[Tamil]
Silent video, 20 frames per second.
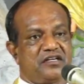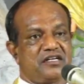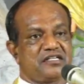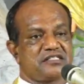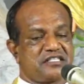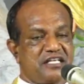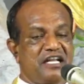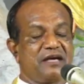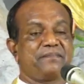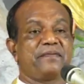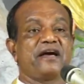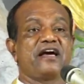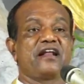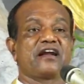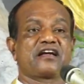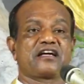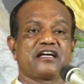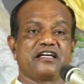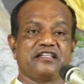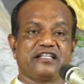சில
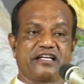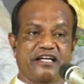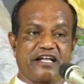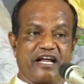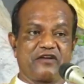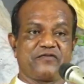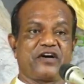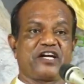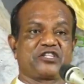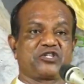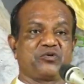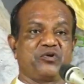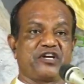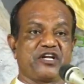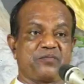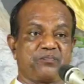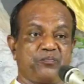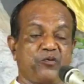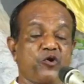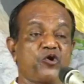பேருக்கு இந்த இறைவார்த்தையினுடைய
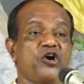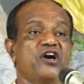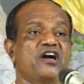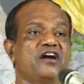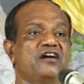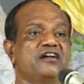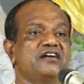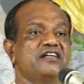பொருள்